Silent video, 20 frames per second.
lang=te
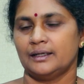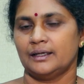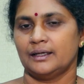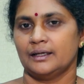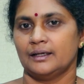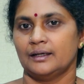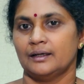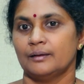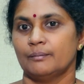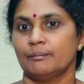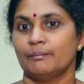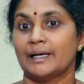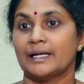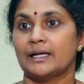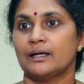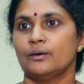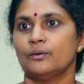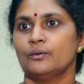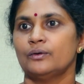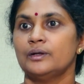అంటే
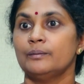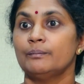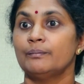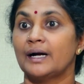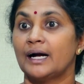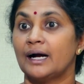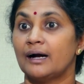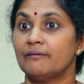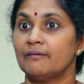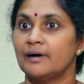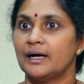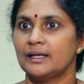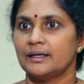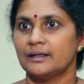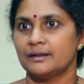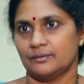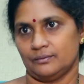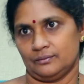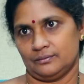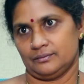మనలోని
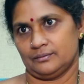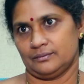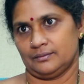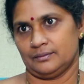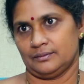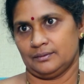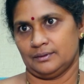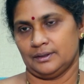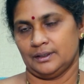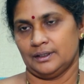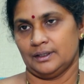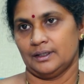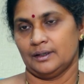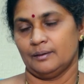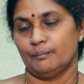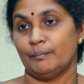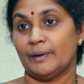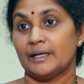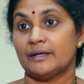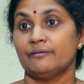భావాలను
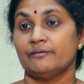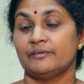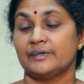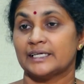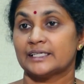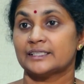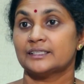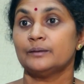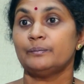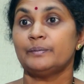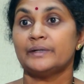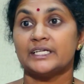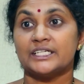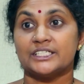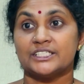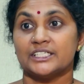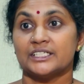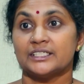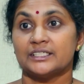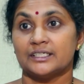మనం
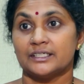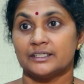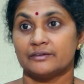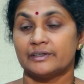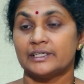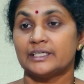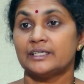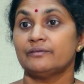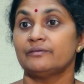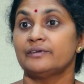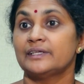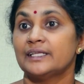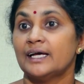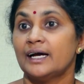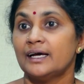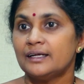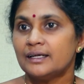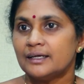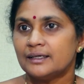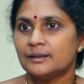వ్యక్తపరిచేటటువంటి
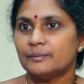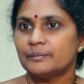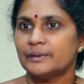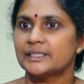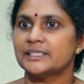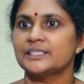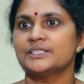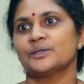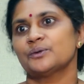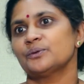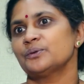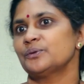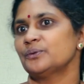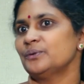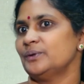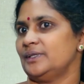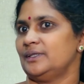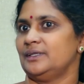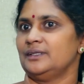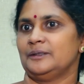విధానాన్ని బట్టి
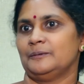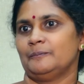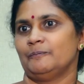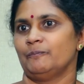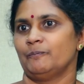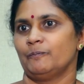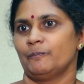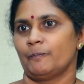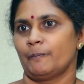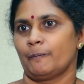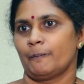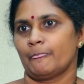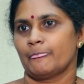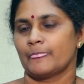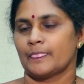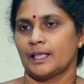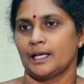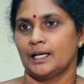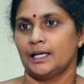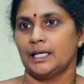జరుగుతుంటుంది
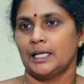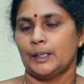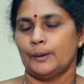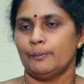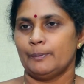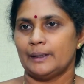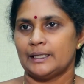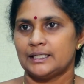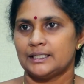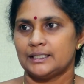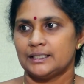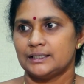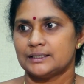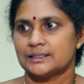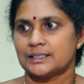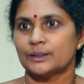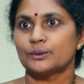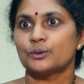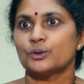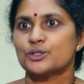అది మనకి
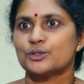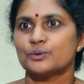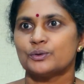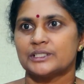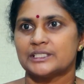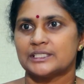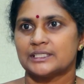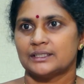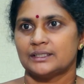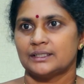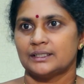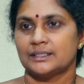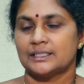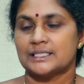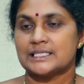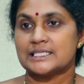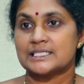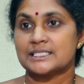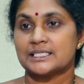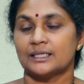సంతోషం వచ్చింది
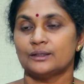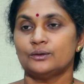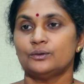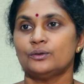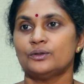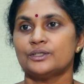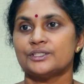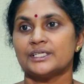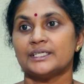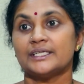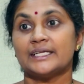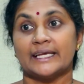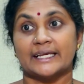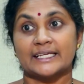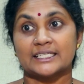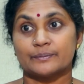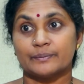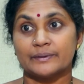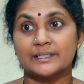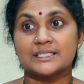సంతోషాన్ని
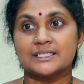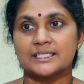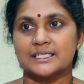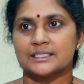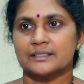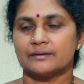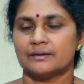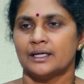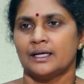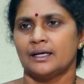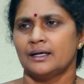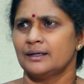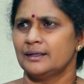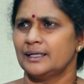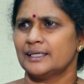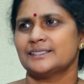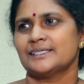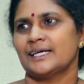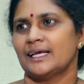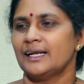ఎక్స్ప్రెస్ చేసే
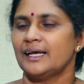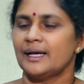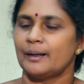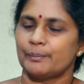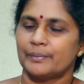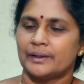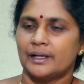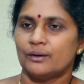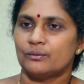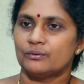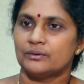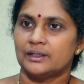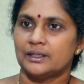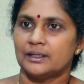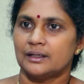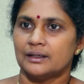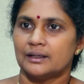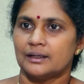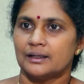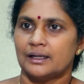నాకు చాలా హ్యాపీగా
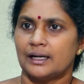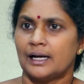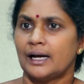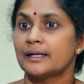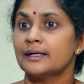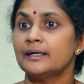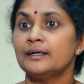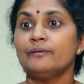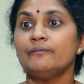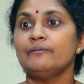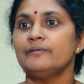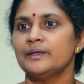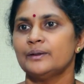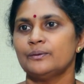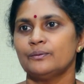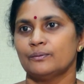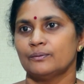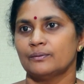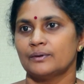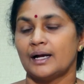ఉంది అనడం
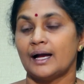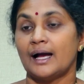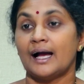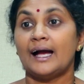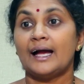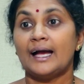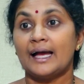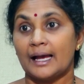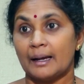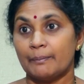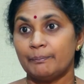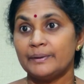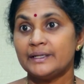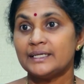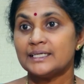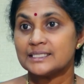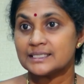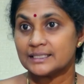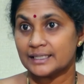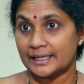వేరు ఆ
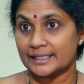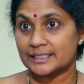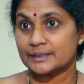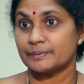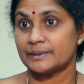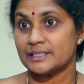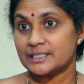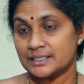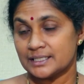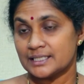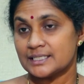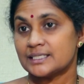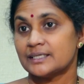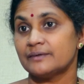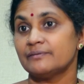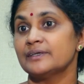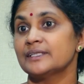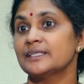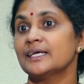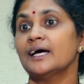హ్యాపీనెస్ని ఎక్స్ప్రెస్
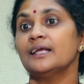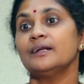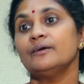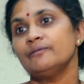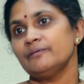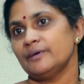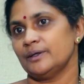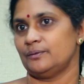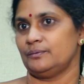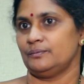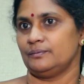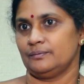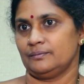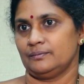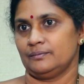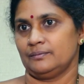చేసే విధానం వేరు